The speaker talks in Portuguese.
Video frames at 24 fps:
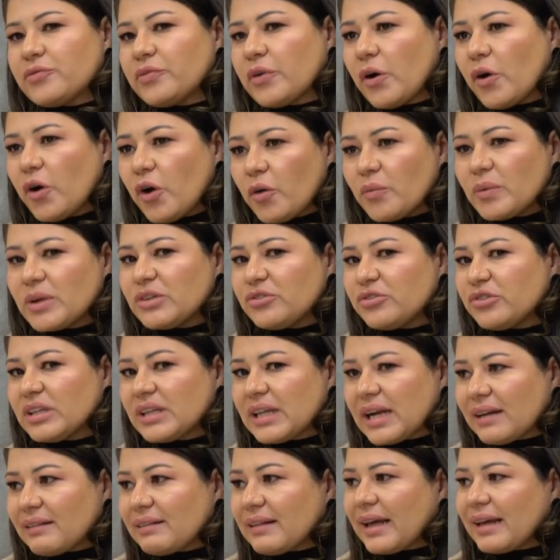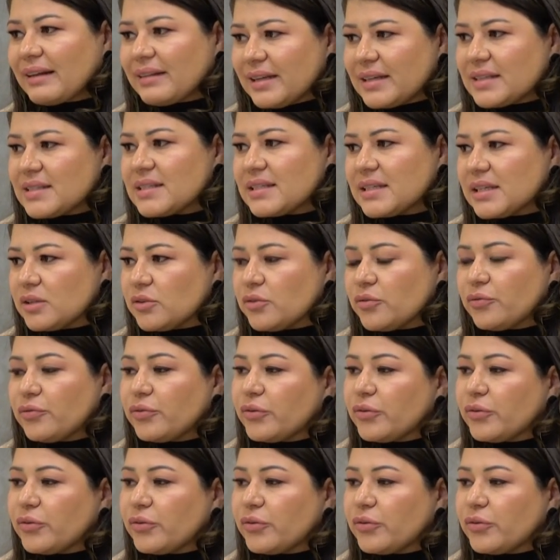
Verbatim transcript: formas de tratar tecido